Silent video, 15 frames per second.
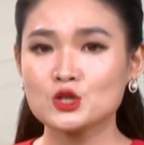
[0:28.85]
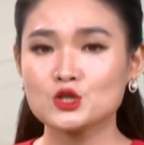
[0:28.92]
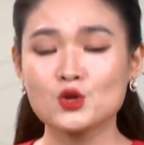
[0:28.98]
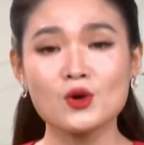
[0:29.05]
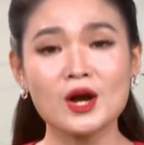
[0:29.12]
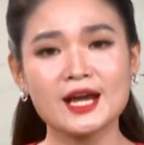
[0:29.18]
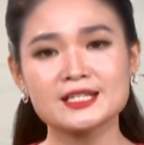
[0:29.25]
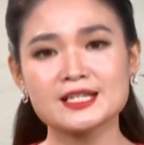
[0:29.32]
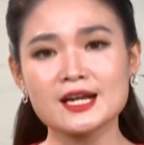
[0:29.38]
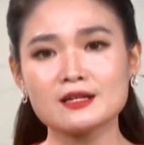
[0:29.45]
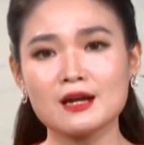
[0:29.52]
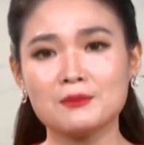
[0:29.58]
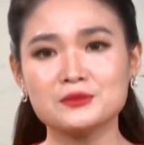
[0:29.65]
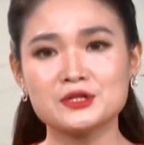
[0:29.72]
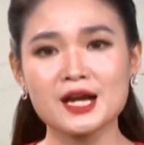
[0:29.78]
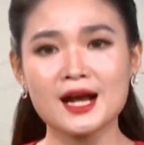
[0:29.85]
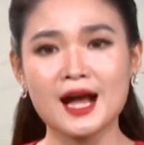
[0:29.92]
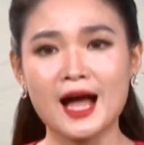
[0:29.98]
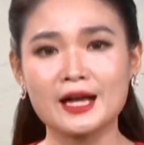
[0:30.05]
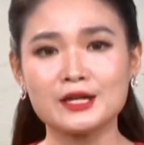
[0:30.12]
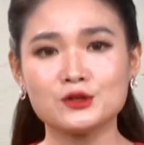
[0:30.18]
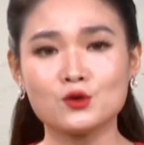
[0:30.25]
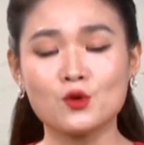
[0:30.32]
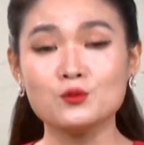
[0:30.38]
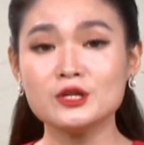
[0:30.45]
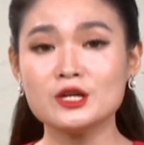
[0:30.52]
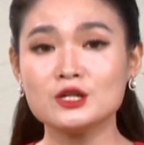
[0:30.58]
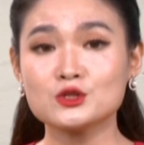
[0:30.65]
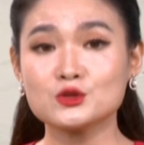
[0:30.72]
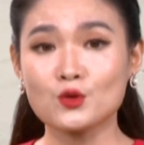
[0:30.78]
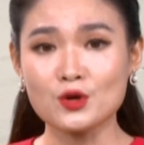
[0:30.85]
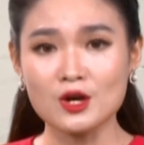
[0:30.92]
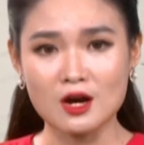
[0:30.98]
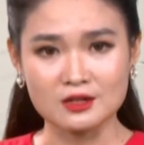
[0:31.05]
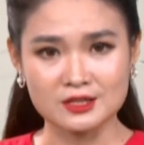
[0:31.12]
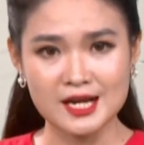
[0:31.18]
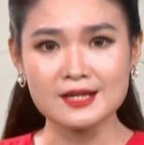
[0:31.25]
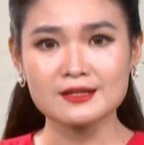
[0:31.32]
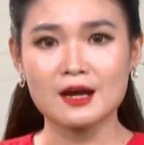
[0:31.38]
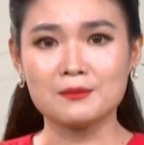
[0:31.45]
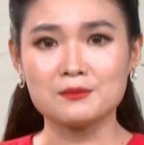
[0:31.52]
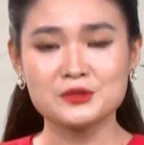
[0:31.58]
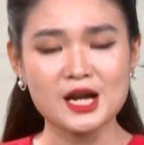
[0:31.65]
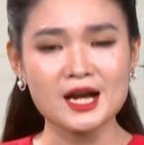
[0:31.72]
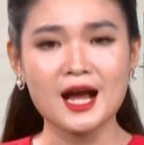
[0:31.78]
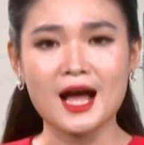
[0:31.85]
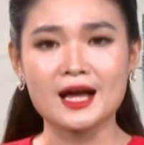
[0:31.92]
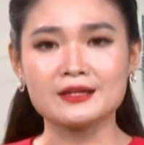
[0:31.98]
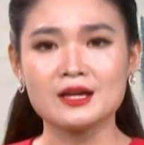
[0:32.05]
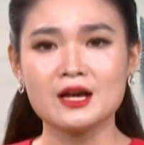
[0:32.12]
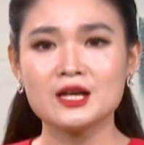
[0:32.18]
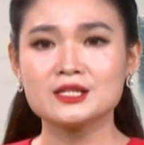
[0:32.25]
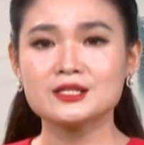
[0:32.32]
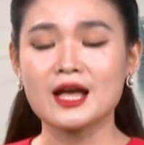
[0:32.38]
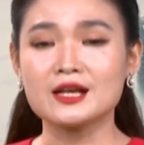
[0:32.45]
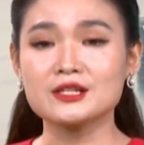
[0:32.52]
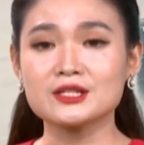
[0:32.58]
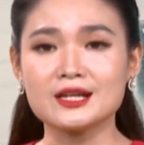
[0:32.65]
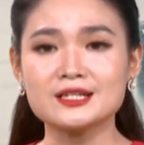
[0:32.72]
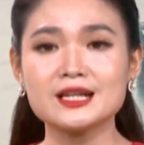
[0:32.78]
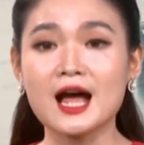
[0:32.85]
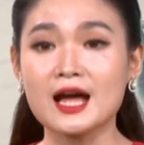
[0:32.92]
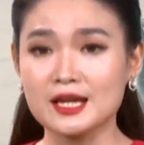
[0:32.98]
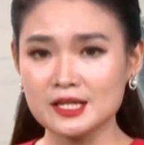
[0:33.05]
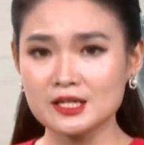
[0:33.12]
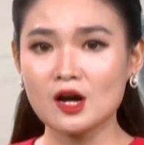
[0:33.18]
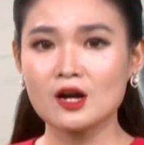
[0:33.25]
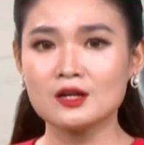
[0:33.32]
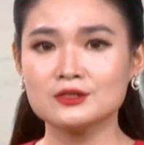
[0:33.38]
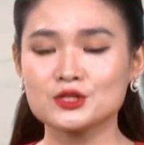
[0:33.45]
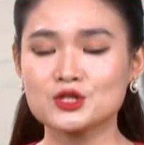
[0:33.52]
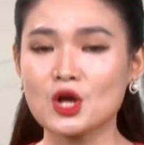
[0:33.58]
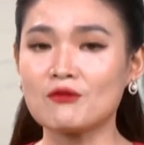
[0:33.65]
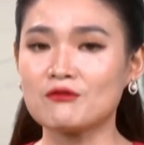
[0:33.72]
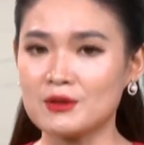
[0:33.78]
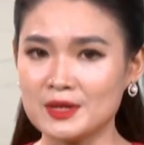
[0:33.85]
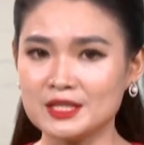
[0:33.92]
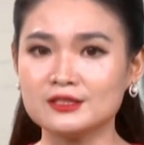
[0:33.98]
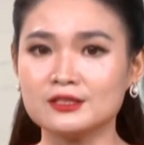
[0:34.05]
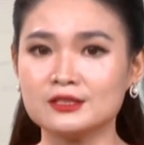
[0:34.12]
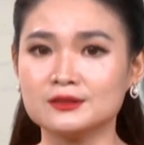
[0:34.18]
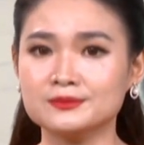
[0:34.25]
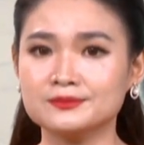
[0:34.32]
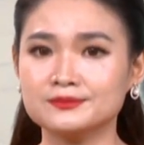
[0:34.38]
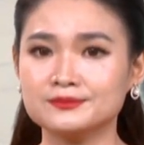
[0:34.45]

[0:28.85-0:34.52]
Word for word: số ngày rét đậm rét hại cũng như số đợt rét đậm rét hại sẽ xảy ra ít hơn so với bình thường.